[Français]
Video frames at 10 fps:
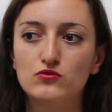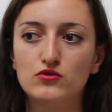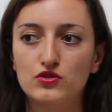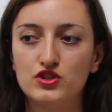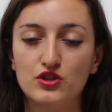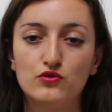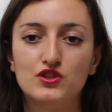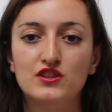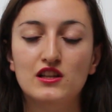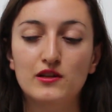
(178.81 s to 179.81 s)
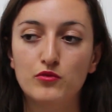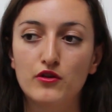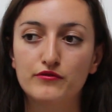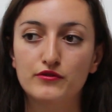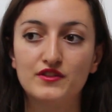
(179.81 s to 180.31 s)
donc euh, j'ai enchaîné les
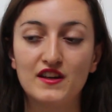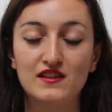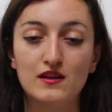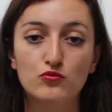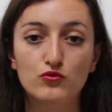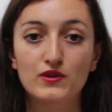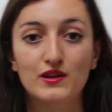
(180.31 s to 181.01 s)
profs euh, très très bons,